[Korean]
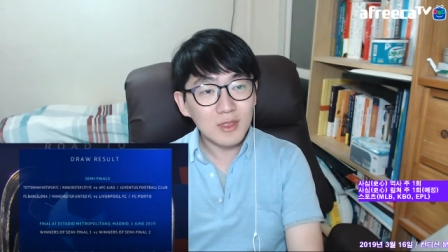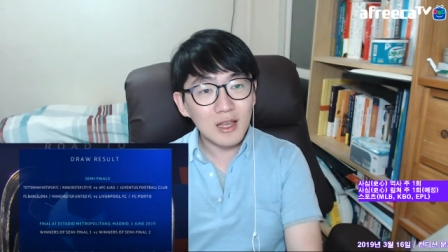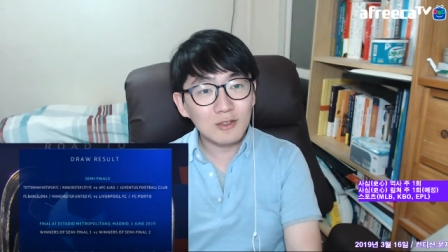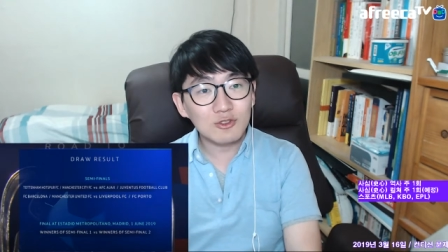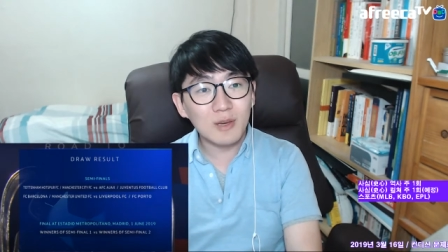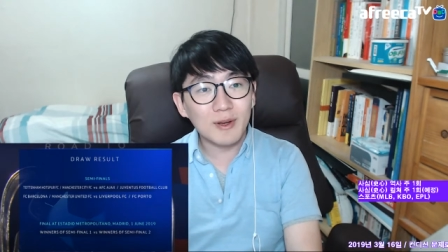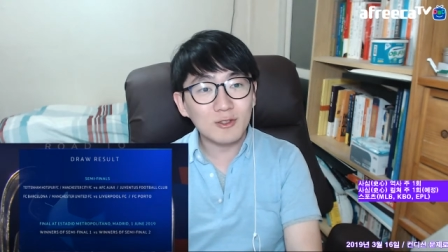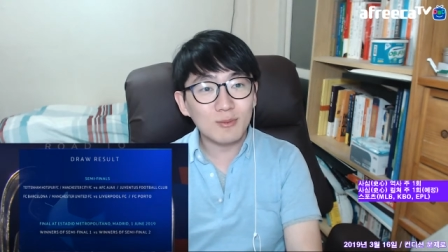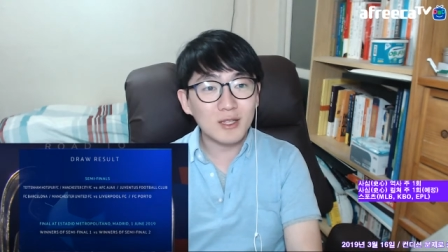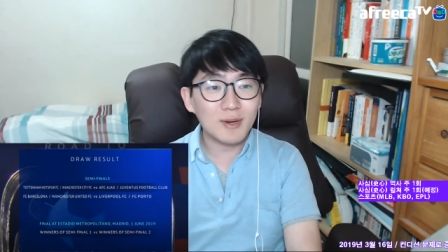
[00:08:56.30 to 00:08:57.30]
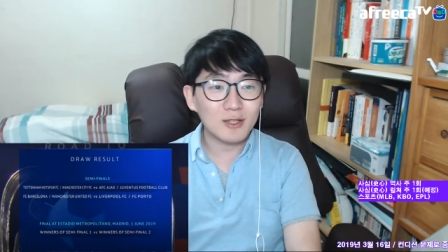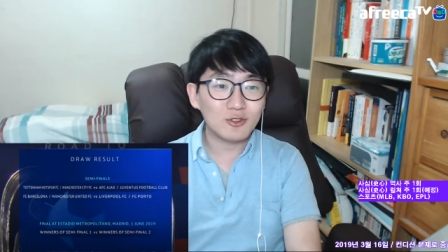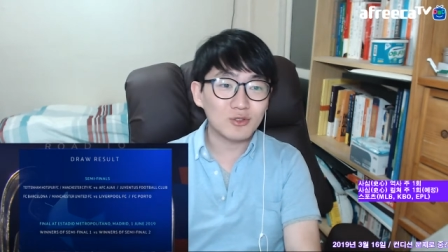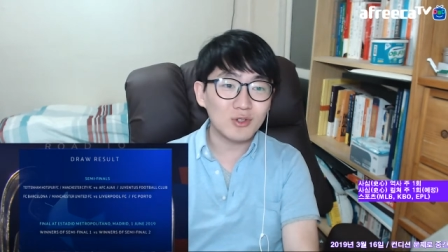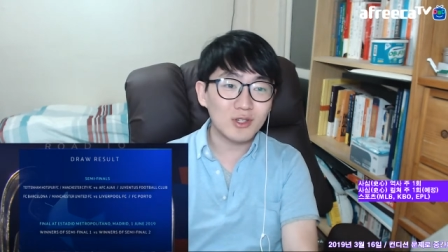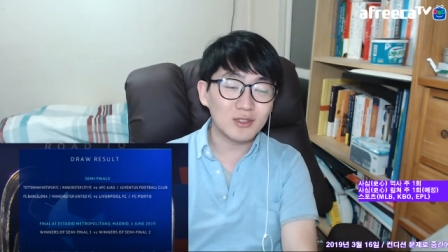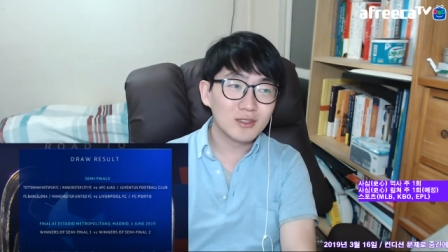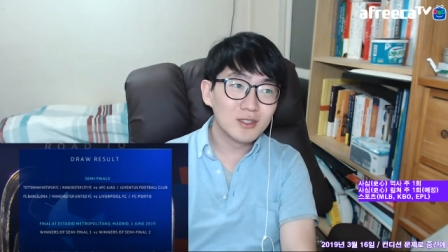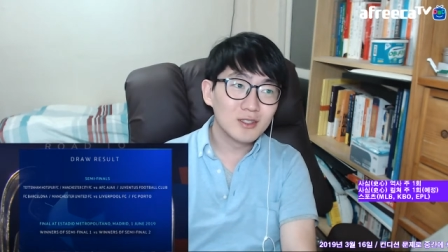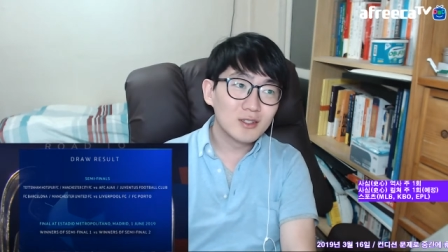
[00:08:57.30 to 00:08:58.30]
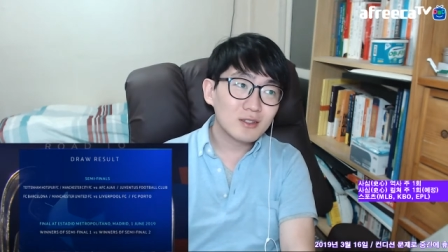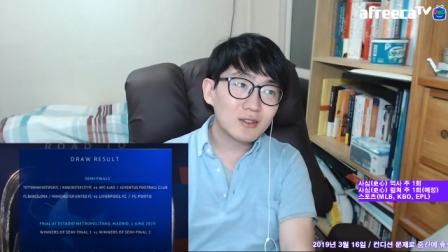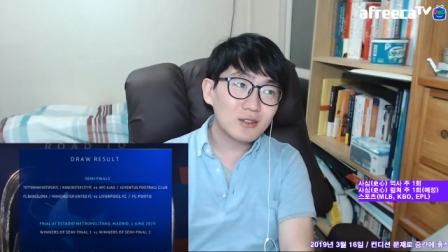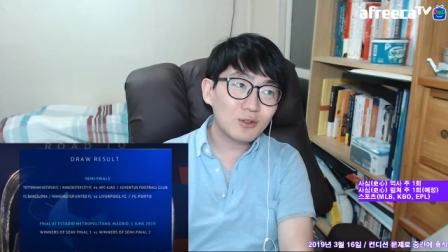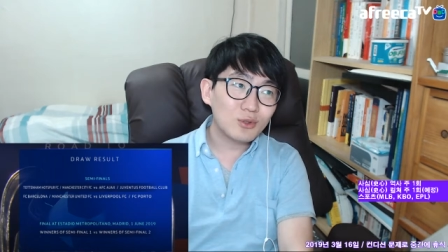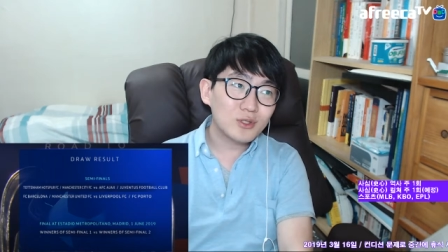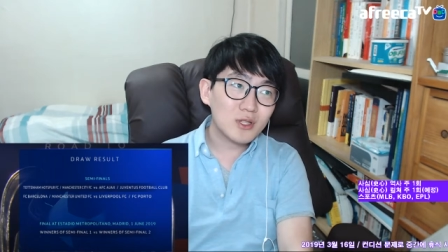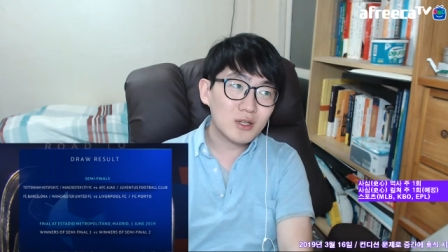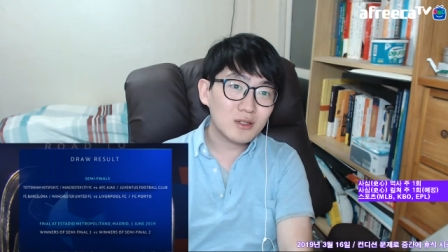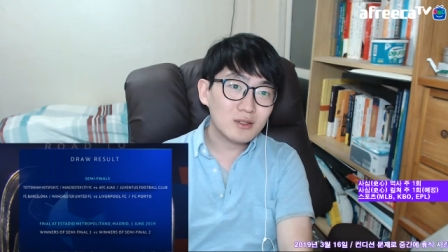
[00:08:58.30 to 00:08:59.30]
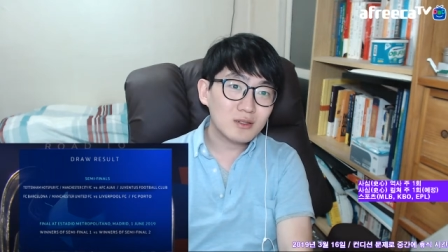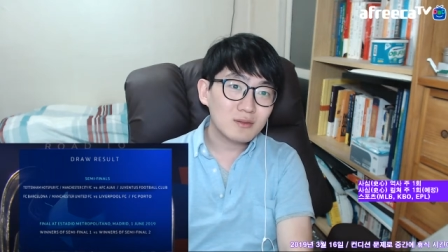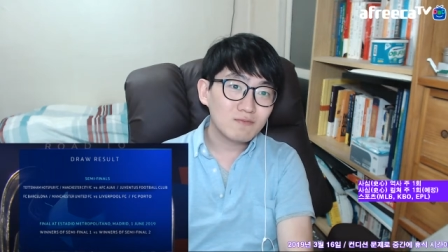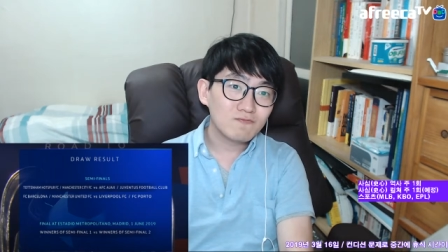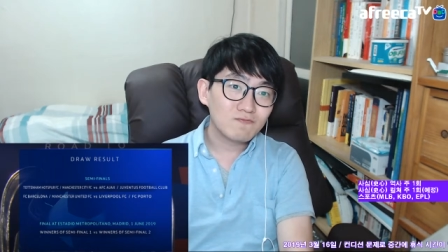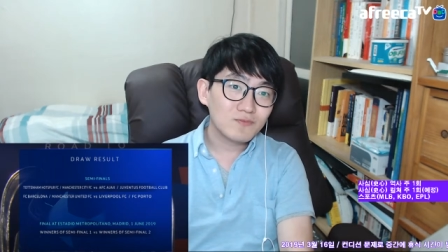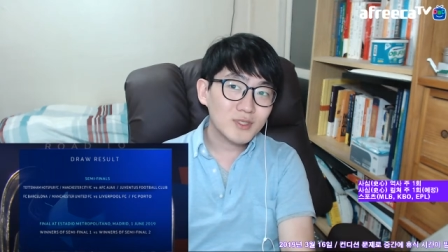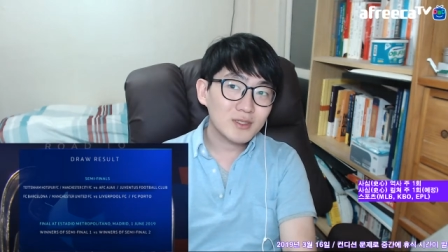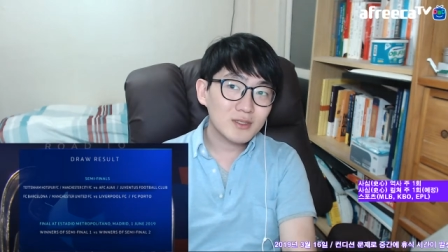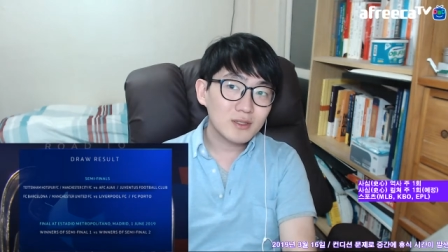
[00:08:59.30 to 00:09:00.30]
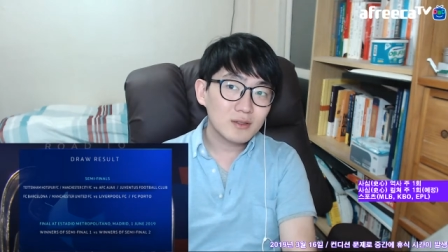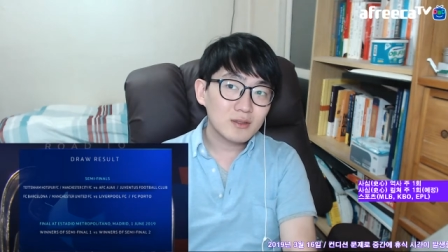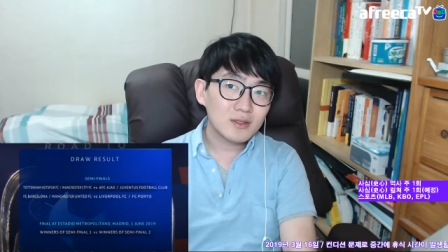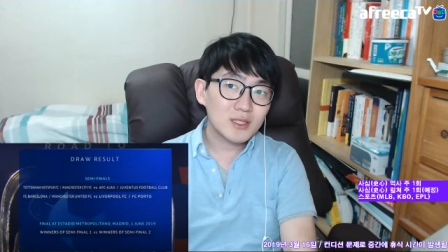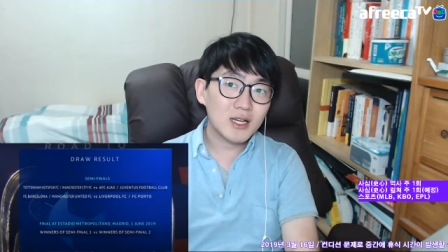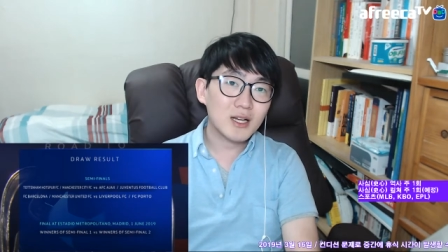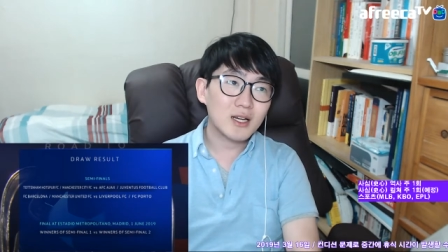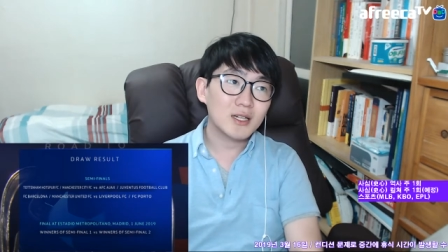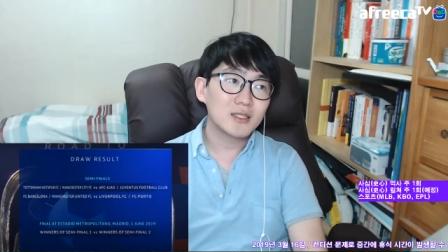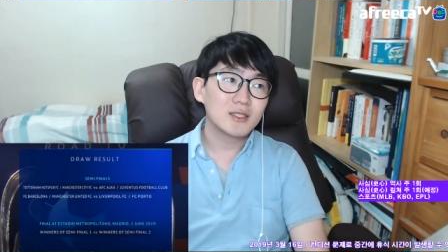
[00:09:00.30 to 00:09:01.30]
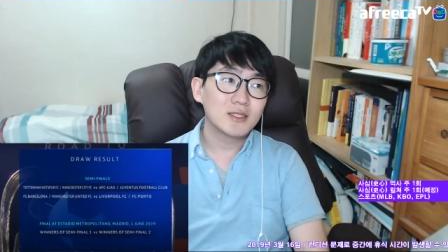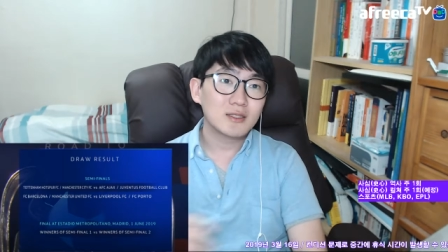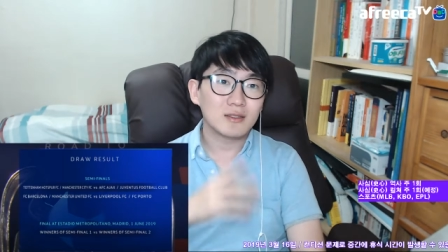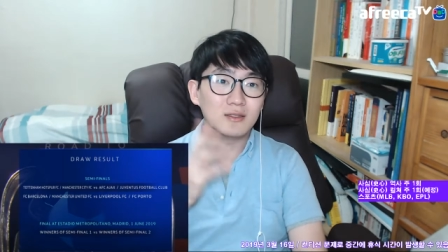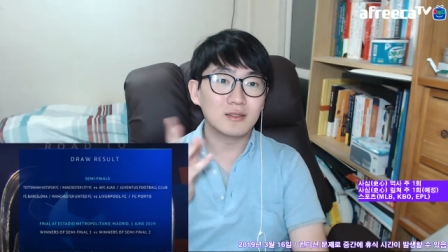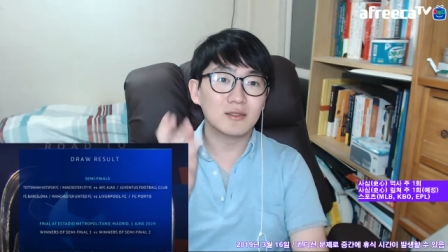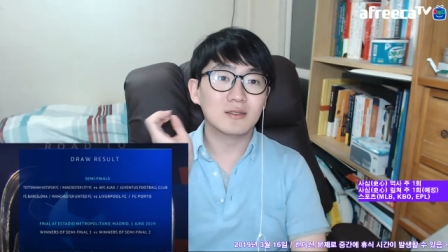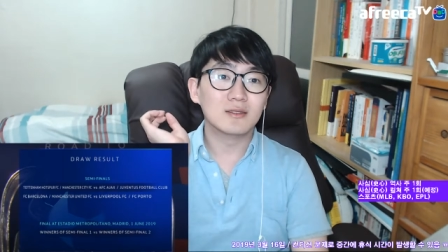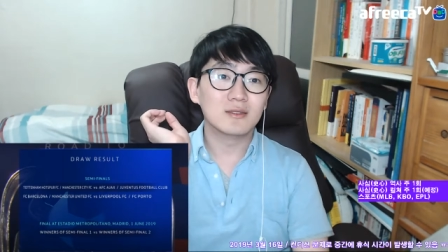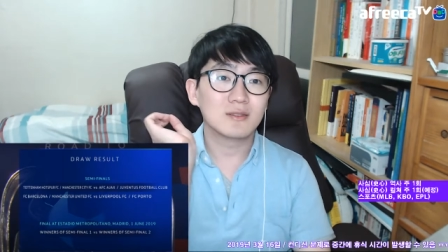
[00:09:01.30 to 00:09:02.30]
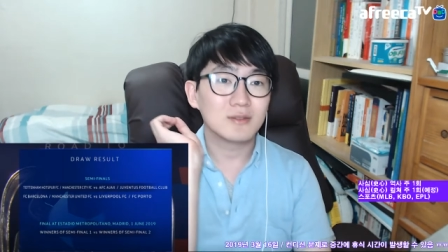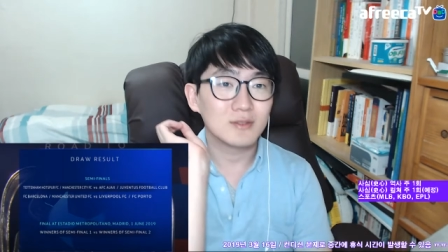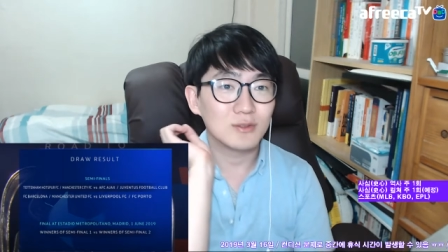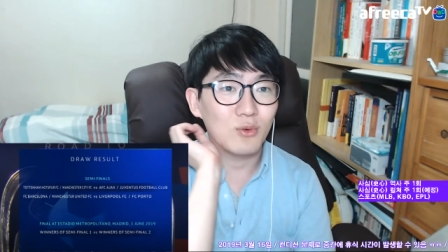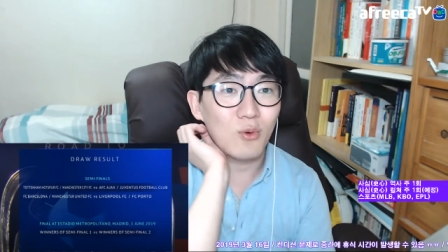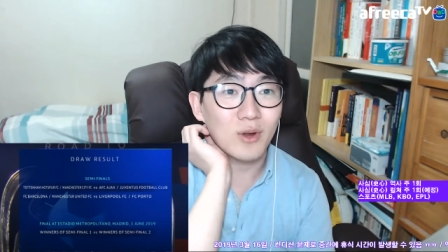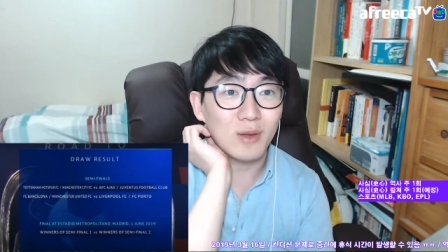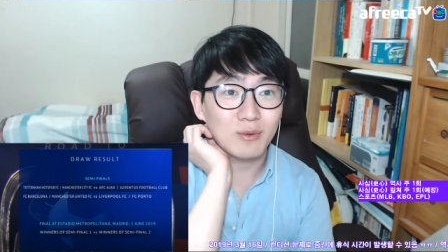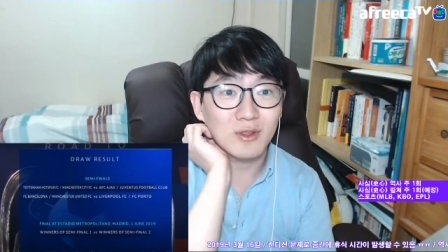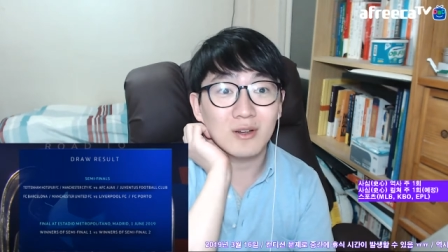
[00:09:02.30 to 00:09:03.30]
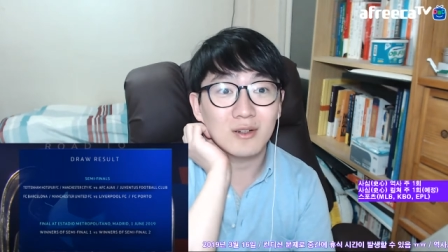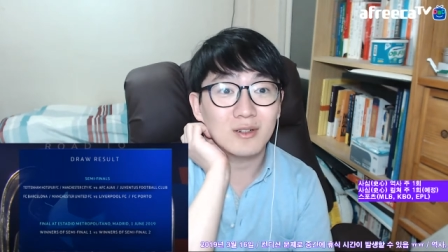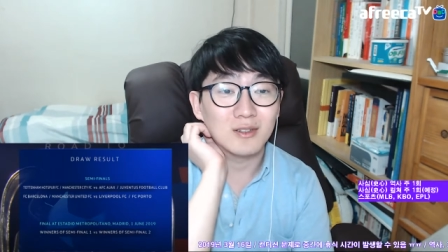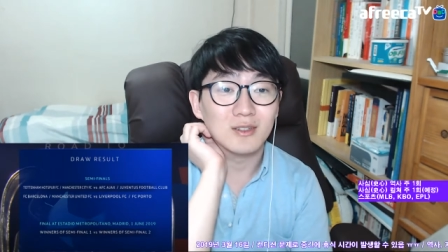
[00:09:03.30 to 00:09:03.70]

중계 방송 많이 봐주시고요. 그리고 이제 제가 그 올해부터